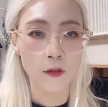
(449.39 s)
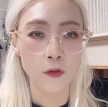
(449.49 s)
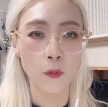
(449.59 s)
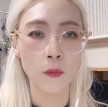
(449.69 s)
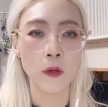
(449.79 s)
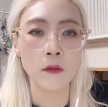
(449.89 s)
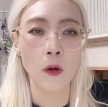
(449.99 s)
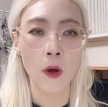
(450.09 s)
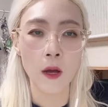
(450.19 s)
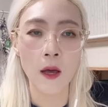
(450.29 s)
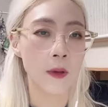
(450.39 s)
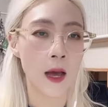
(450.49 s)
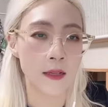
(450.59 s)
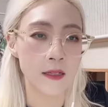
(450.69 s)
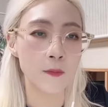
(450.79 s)
좀 더 정확한
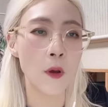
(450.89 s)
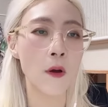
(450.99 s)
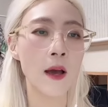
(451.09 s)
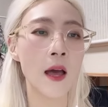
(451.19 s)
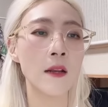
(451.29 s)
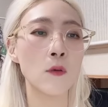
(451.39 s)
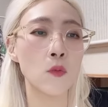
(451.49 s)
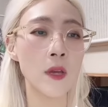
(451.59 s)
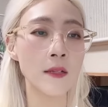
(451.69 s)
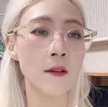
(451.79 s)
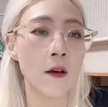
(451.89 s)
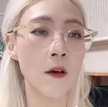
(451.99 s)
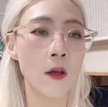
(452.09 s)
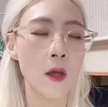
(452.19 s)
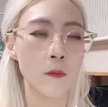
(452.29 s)
가치 평가를
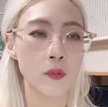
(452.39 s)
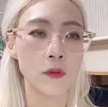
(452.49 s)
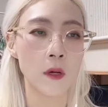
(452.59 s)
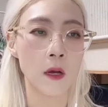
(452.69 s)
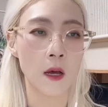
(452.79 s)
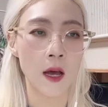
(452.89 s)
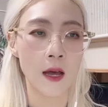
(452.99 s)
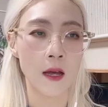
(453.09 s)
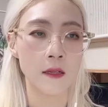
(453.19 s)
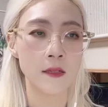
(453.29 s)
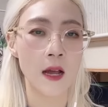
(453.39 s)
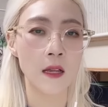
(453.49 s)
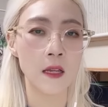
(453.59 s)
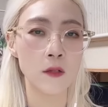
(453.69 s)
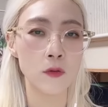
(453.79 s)
위해서 분석가가
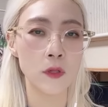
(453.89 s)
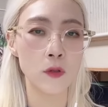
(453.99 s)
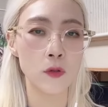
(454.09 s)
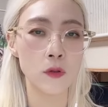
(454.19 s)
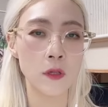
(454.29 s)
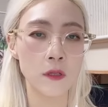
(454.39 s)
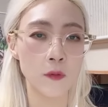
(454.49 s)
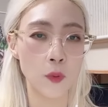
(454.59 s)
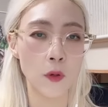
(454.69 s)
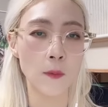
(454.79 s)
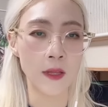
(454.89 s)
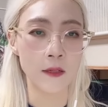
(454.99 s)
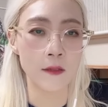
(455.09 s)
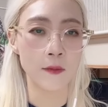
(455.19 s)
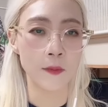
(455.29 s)
장기 수익 추정치표를
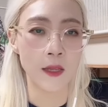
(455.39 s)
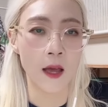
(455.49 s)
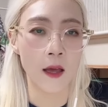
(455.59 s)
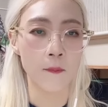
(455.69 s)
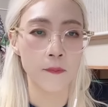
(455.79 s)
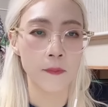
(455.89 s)
만들었습니다.